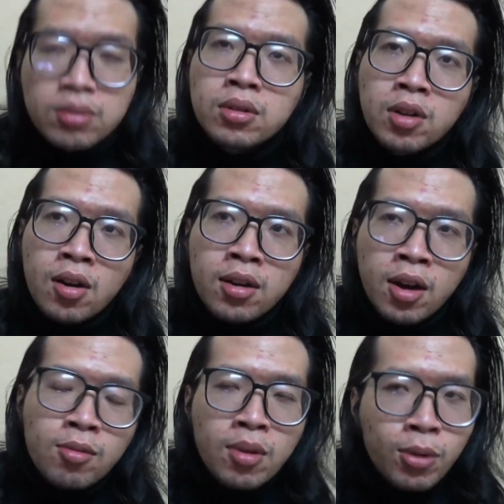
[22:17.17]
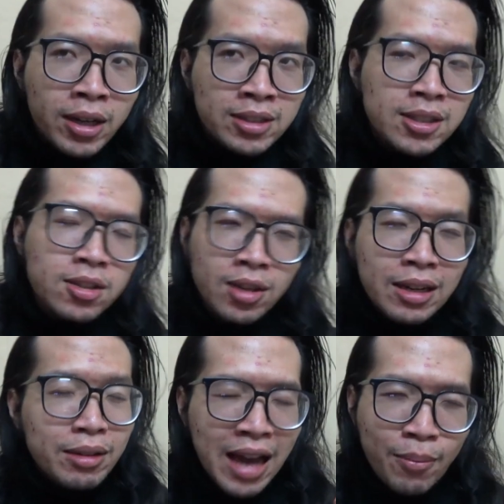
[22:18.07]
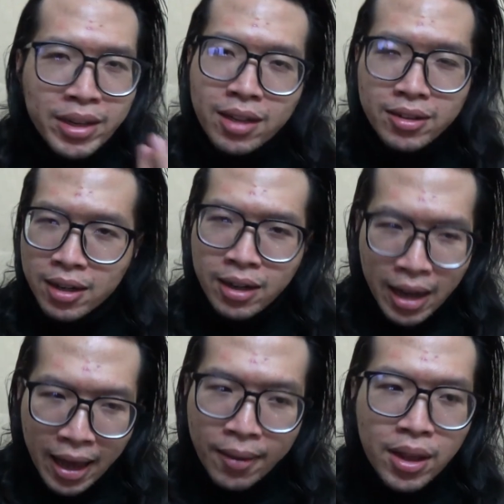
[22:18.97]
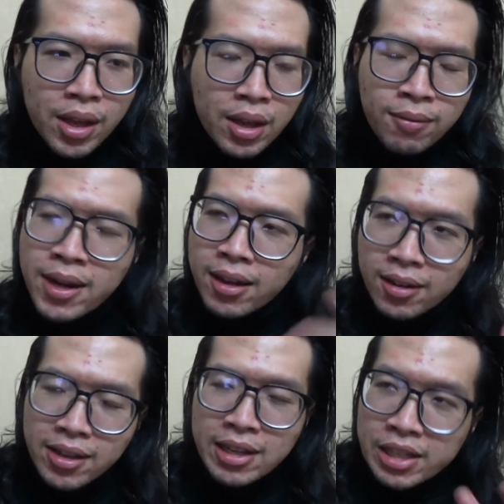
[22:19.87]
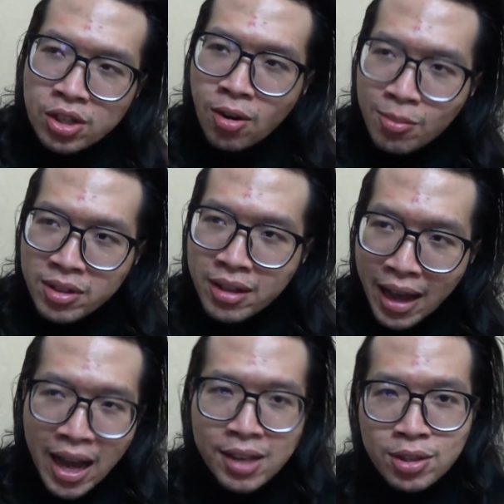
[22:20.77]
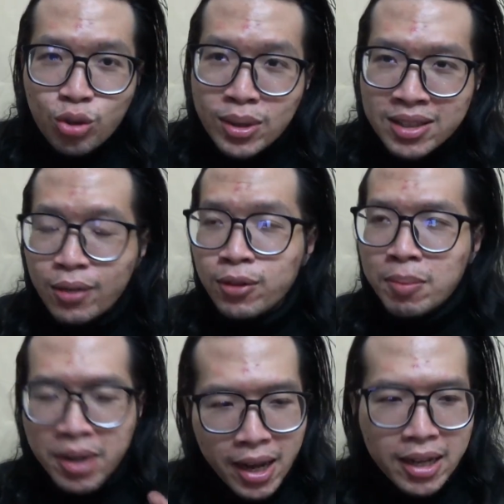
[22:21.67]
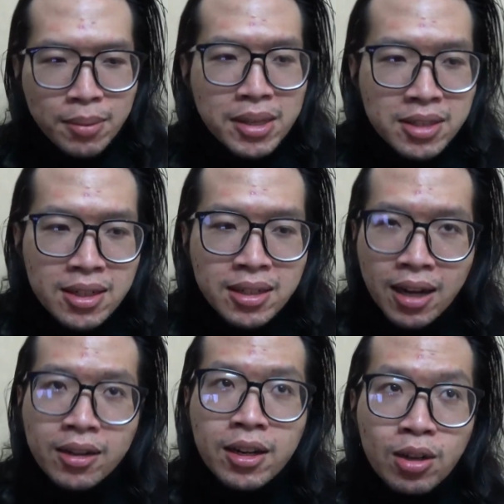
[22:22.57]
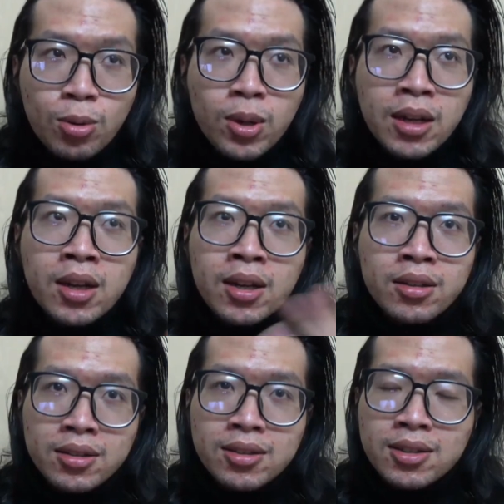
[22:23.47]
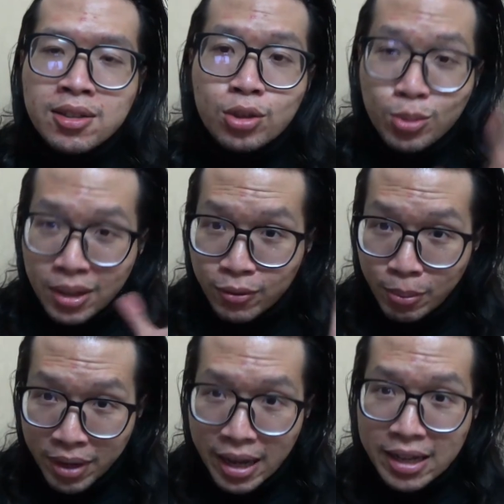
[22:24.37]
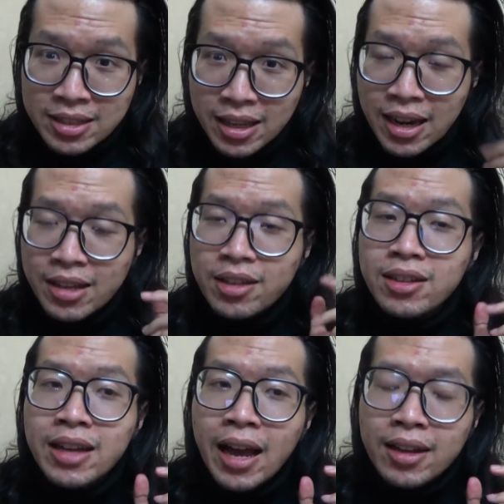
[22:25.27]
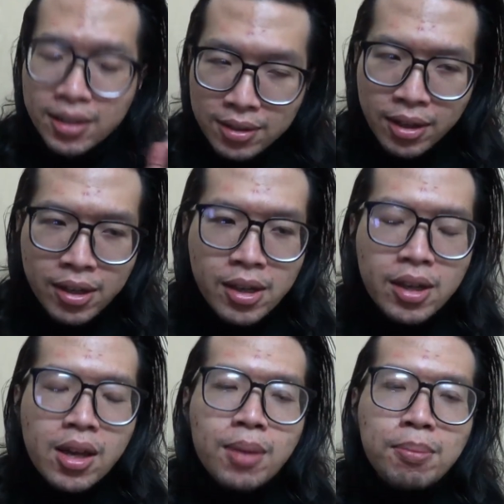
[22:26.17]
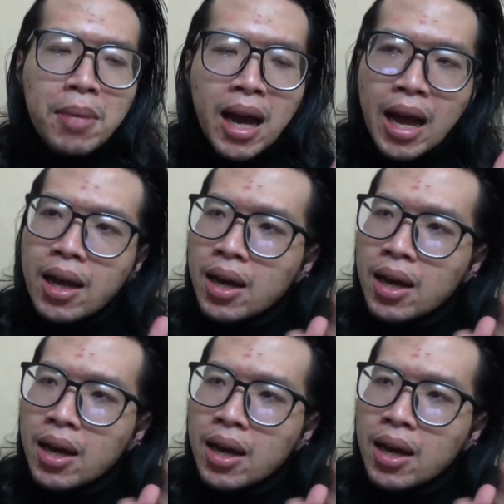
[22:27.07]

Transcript: nó không có một cái gì gọi là làm mình lấn cấn cả và để gợi ý cho những ai sử dụng cái sản phẩm này thì mình xin khẳng định luôn là những người sử dụng sản phẩm này sẽ là những cái người mà